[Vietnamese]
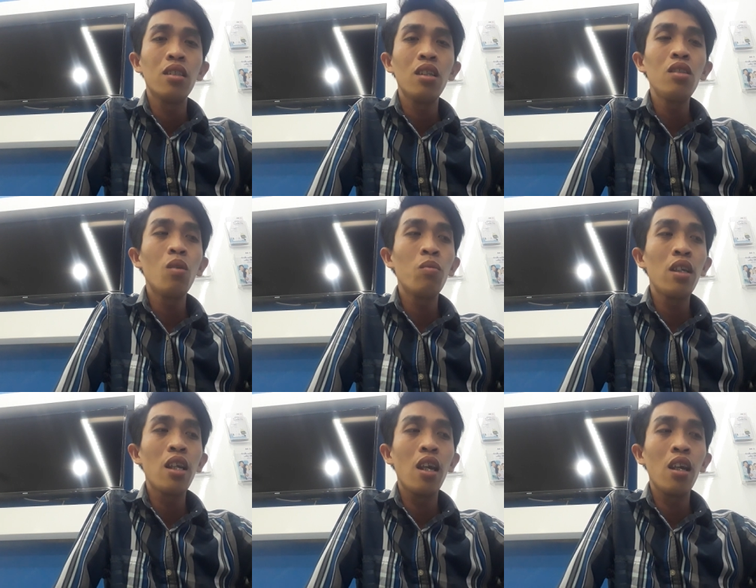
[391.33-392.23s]
nói chung là
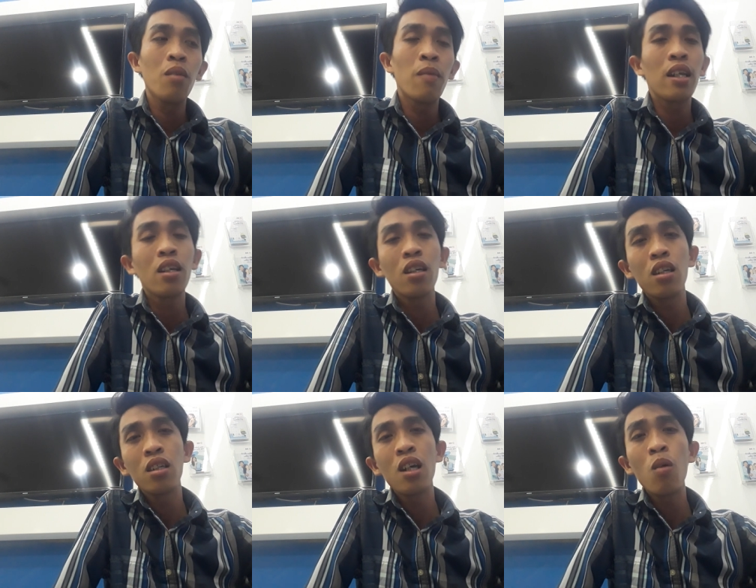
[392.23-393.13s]
gì mình
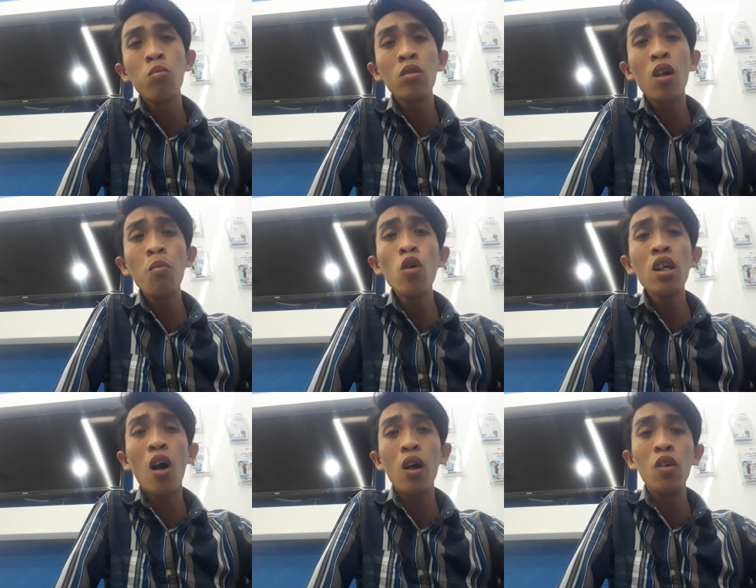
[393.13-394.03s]
à, không có muốn
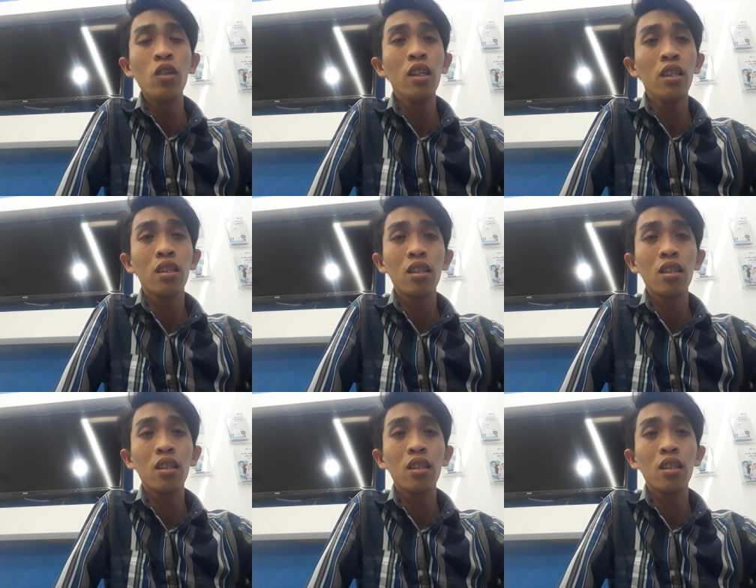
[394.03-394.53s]
coi luôn nữa